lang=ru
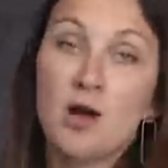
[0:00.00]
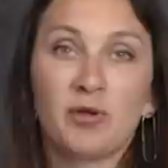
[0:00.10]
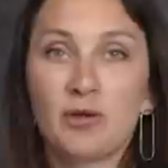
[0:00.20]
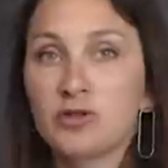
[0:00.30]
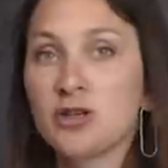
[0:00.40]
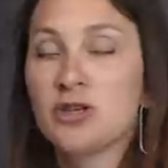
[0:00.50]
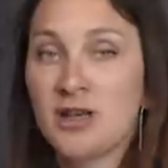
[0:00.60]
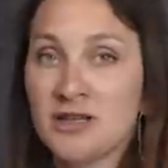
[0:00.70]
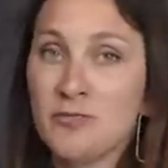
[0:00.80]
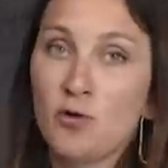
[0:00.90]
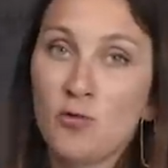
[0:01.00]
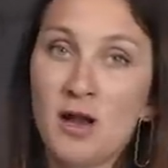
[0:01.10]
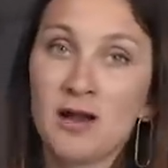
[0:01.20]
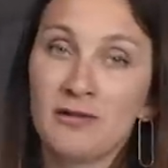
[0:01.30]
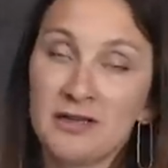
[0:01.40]
Потому что часто,
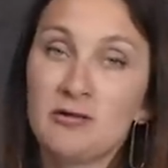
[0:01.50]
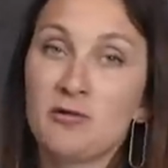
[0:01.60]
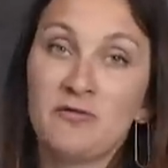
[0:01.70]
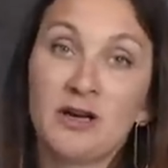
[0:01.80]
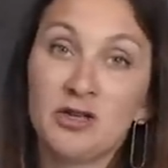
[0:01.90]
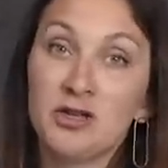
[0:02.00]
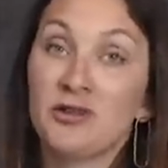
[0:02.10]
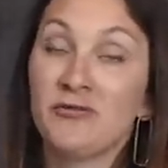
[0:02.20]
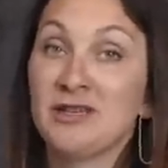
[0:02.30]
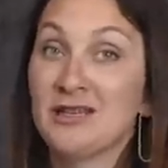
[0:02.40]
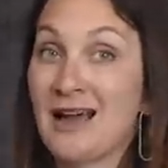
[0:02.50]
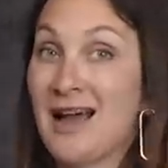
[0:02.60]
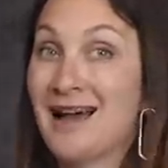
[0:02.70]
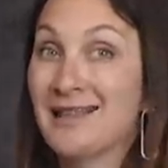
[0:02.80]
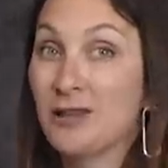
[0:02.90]
покупая квартиру, вы рассчитываете
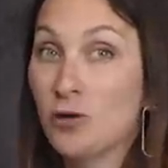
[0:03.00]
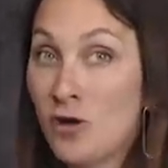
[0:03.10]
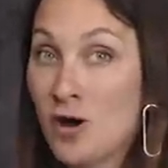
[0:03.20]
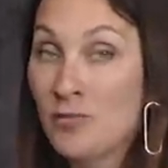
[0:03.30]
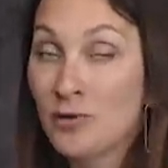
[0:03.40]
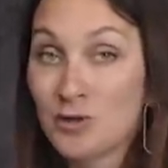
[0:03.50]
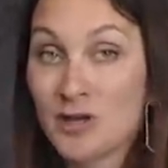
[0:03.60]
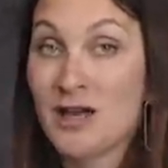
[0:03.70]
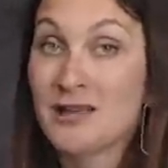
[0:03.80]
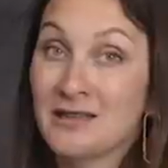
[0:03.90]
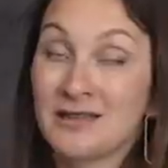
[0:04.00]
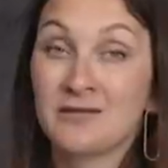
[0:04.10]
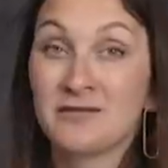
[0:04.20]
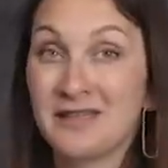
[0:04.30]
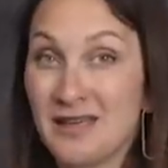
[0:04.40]
на одно, а получаете
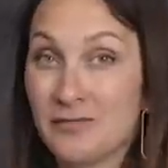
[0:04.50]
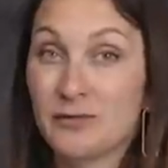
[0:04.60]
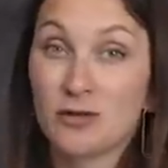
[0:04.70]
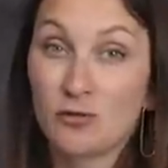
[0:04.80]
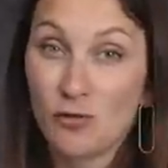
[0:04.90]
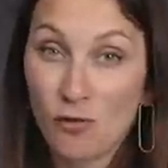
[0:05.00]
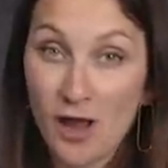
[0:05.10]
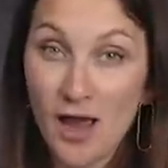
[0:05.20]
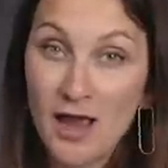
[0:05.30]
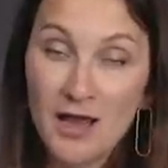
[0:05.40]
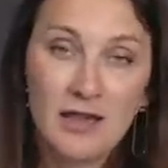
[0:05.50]
совсем другое.